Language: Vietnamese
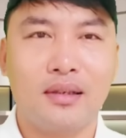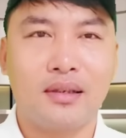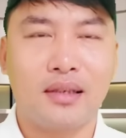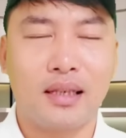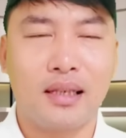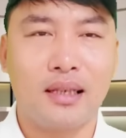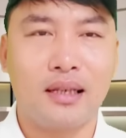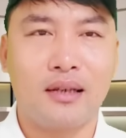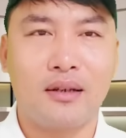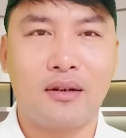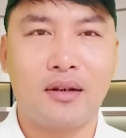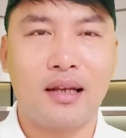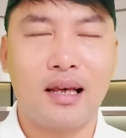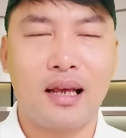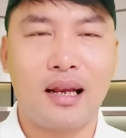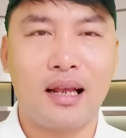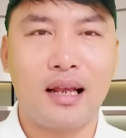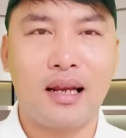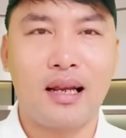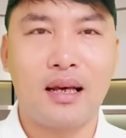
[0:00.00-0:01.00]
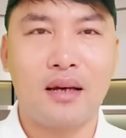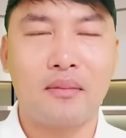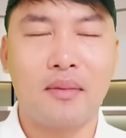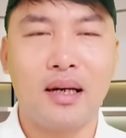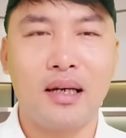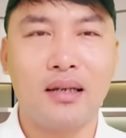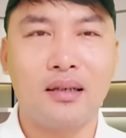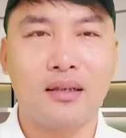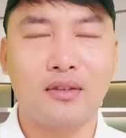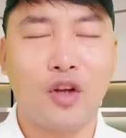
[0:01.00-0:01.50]
thì à, gọi là, là là
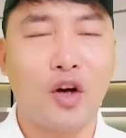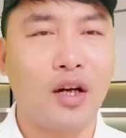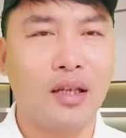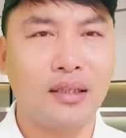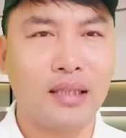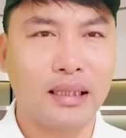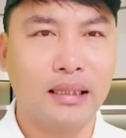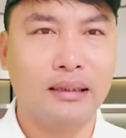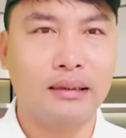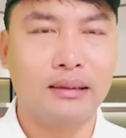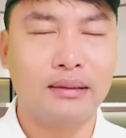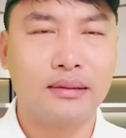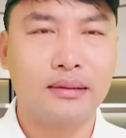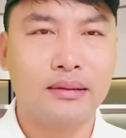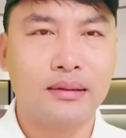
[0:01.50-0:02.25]
mới được tỏ tường